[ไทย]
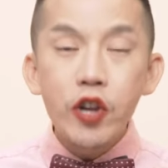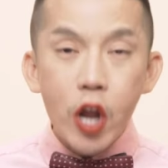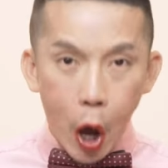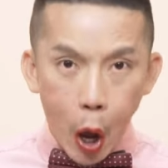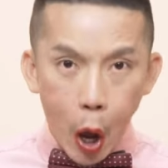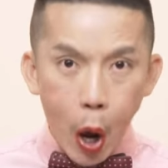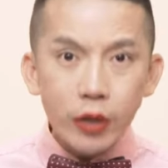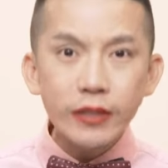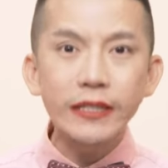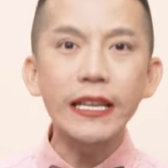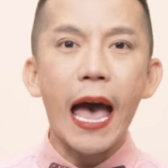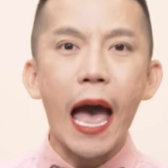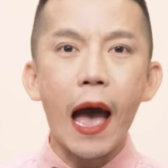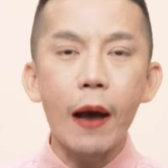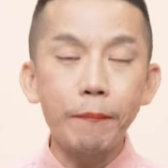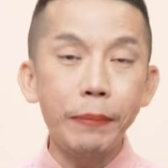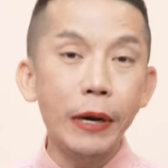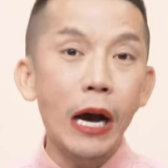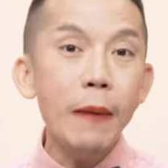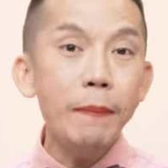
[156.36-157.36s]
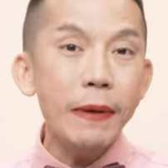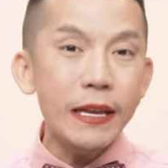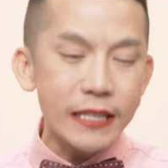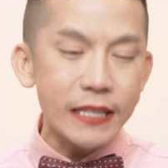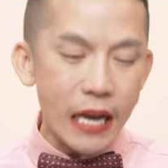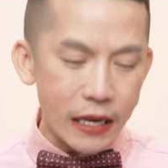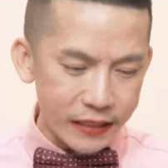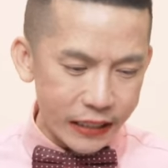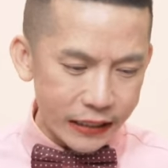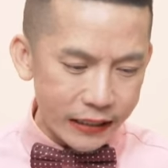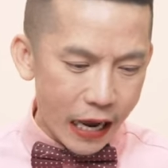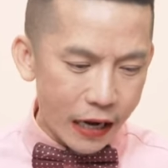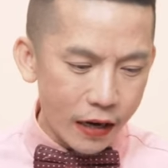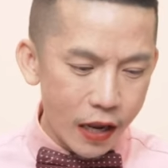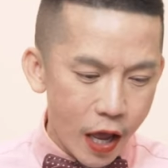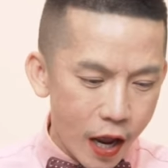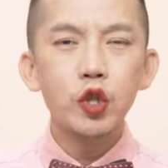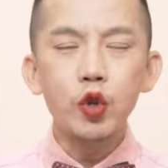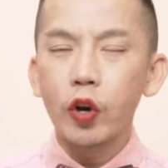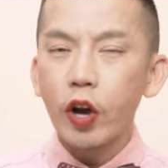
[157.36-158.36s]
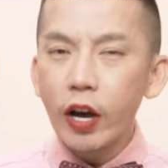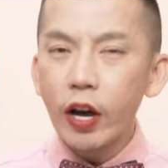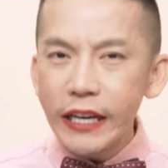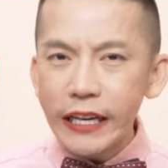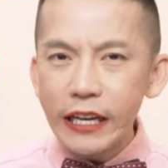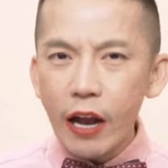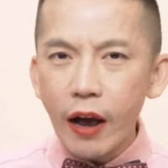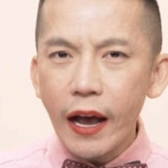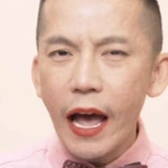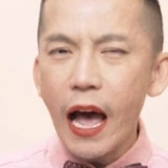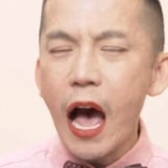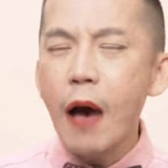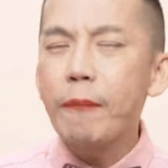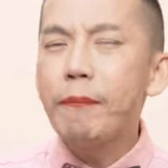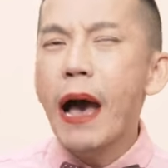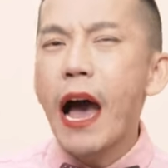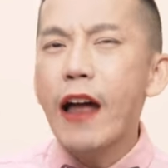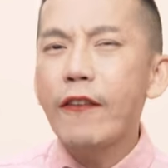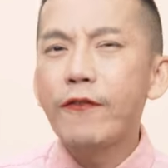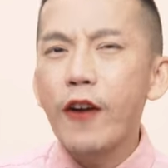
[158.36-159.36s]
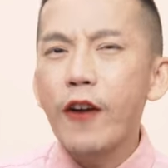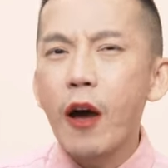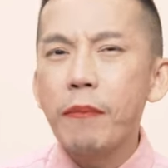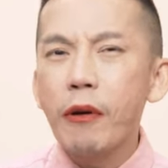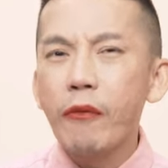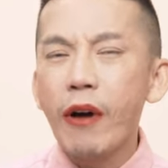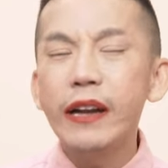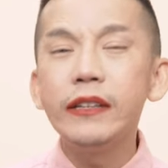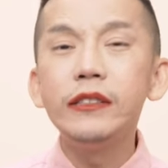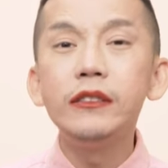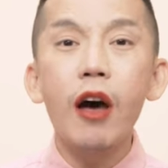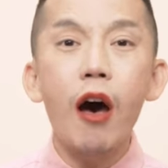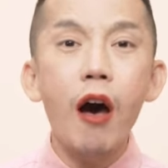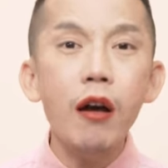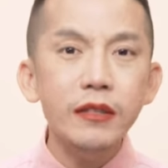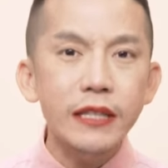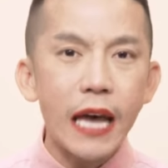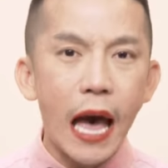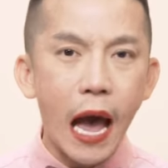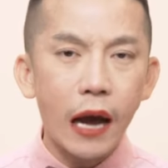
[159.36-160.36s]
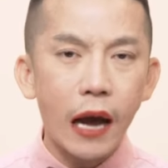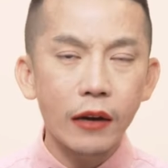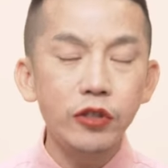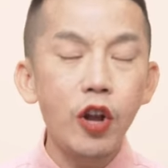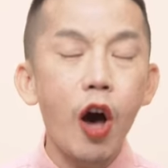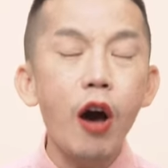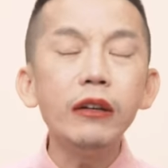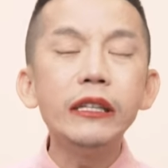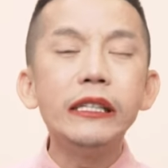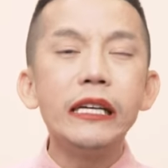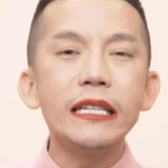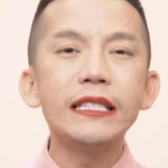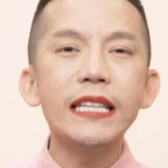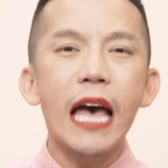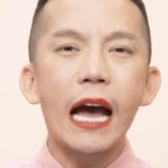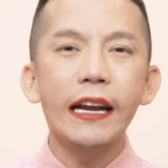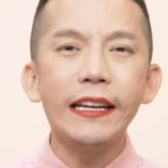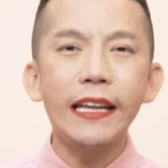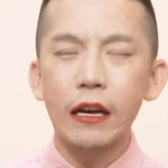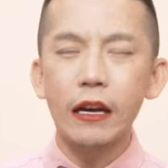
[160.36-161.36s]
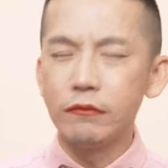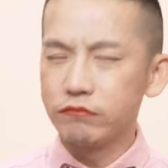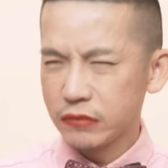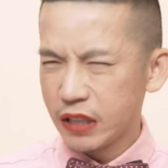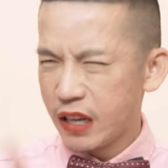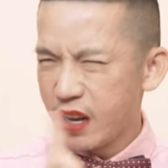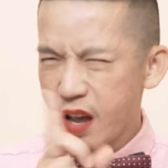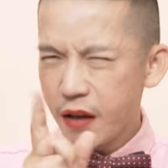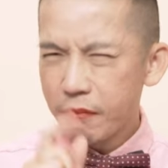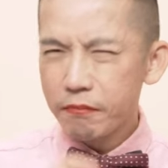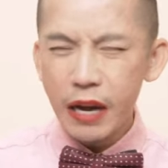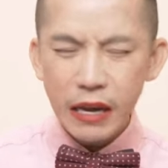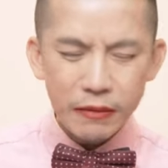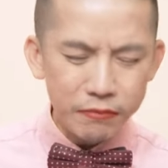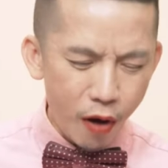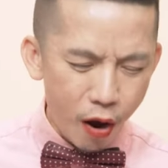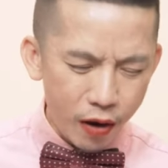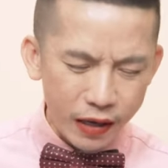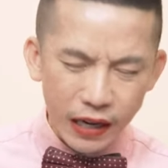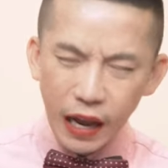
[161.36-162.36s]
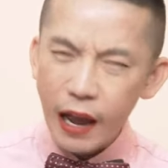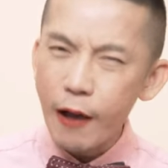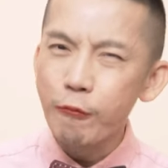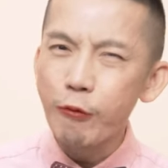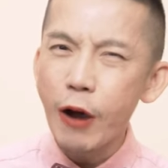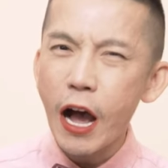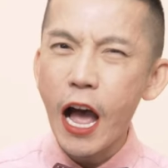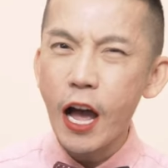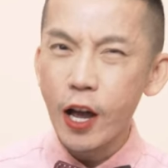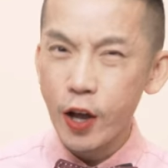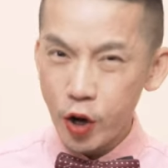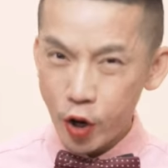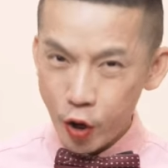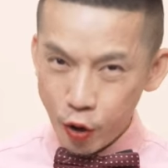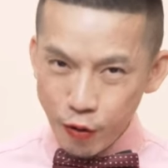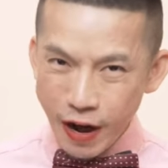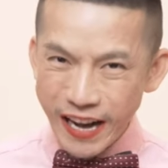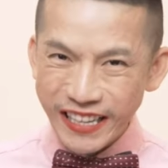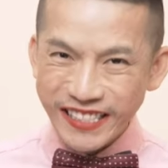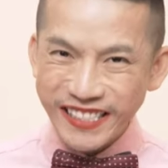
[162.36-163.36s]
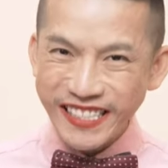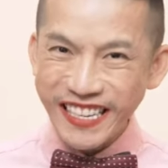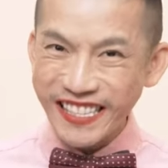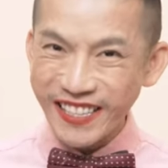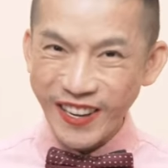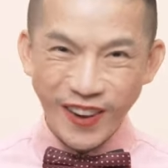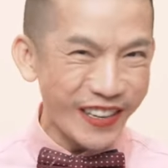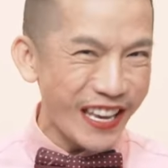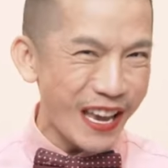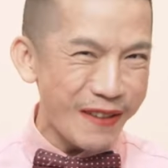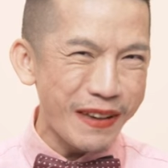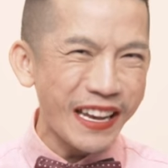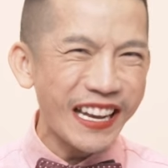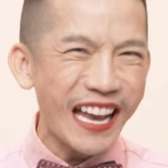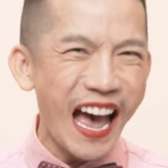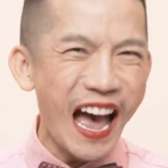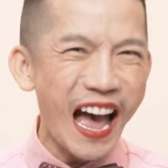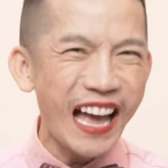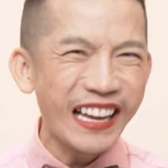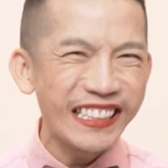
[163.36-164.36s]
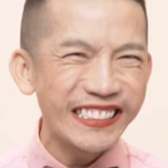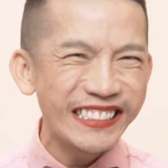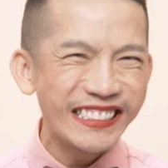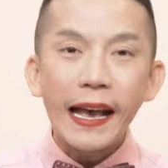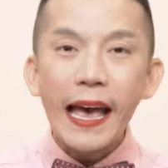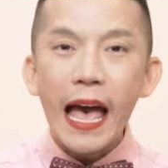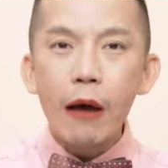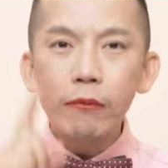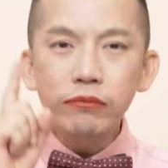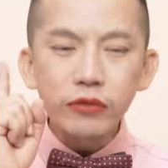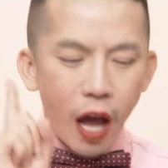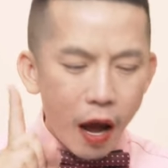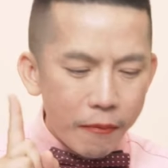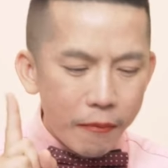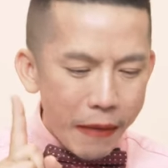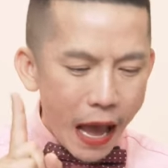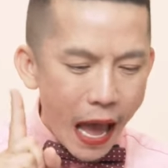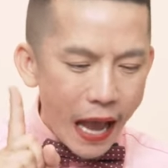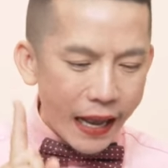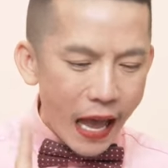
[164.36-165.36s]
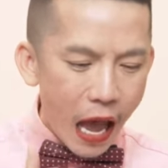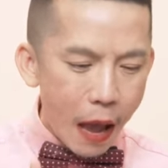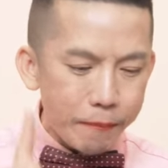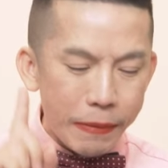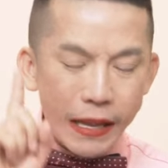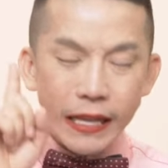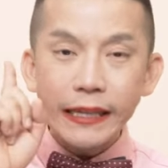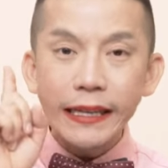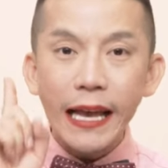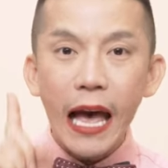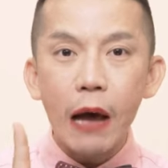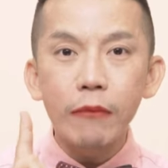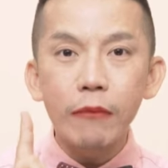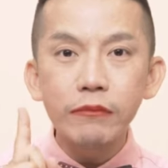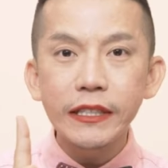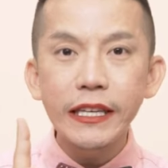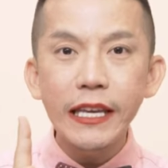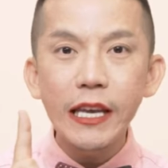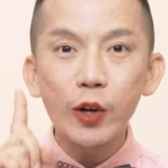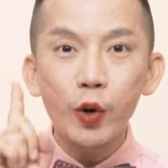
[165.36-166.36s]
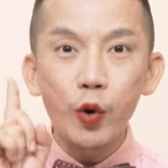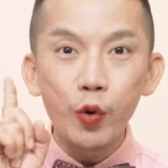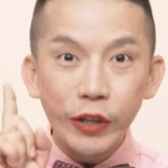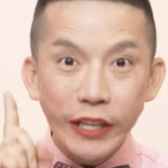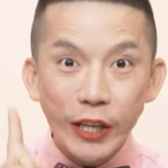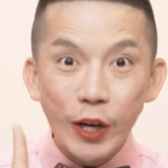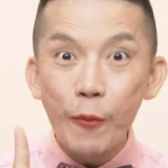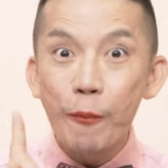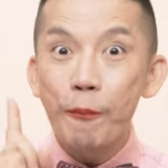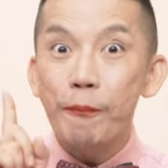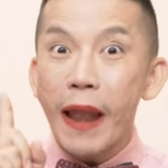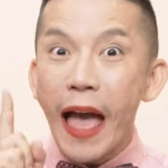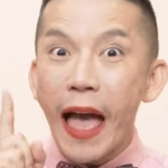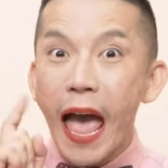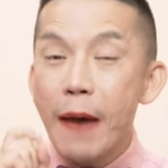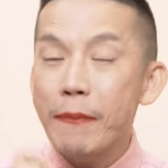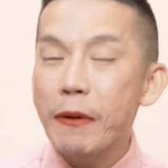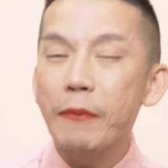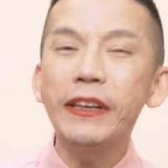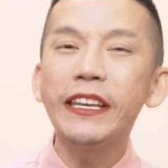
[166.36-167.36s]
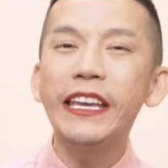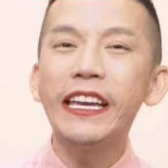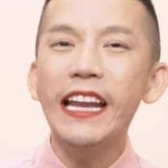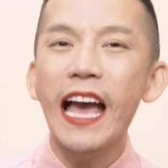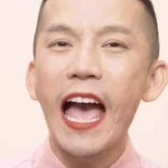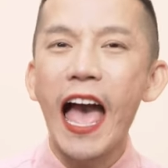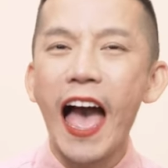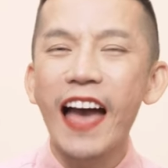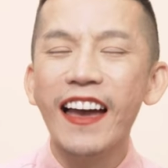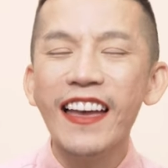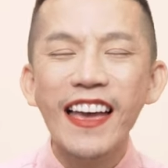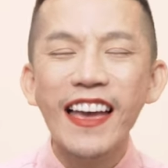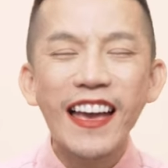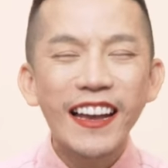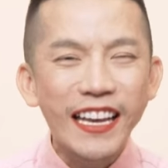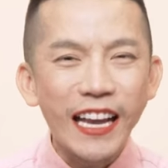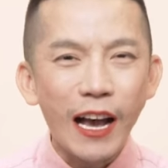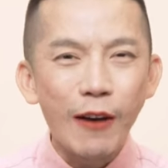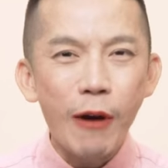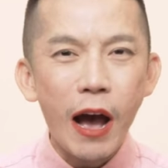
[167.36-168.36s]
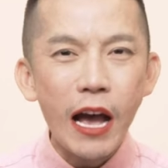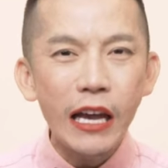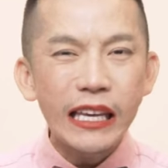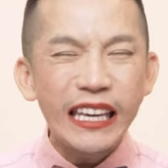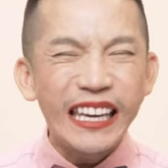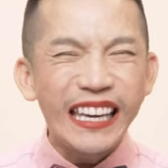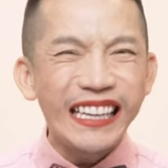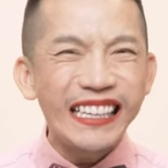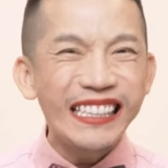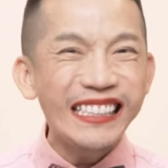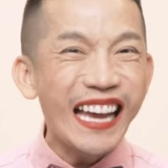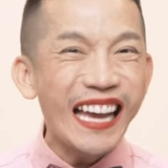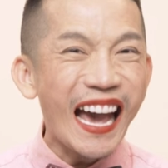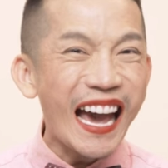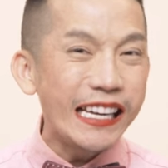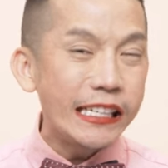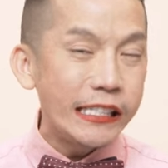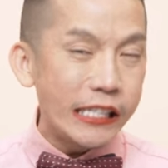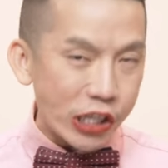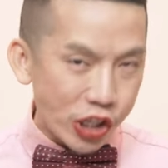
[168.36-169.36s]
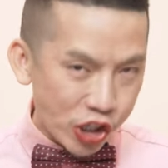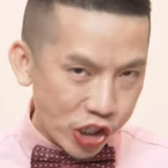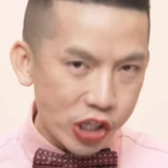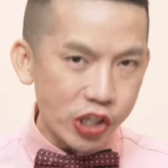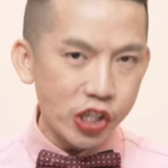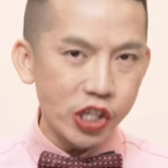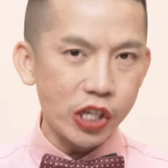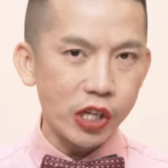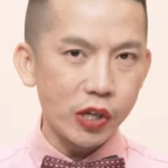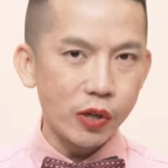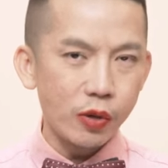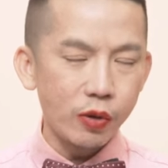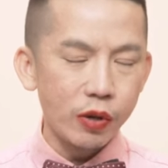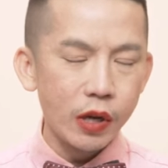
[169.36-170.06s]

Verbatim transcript: นอกจากเพิ่มไปจากสิ่งนั้นส่วนข้อดีแล้วค่ะ apart from แปลว่านอกจากนอกเหนือจากเนี่ยไม่เหมาะกับคำว่า crisis โอเคไหมคะคำต่อมาค่ะเป็นคำที่ครูดิวแปลไปเมื่อกี้นะคะคือคำว่า in addition to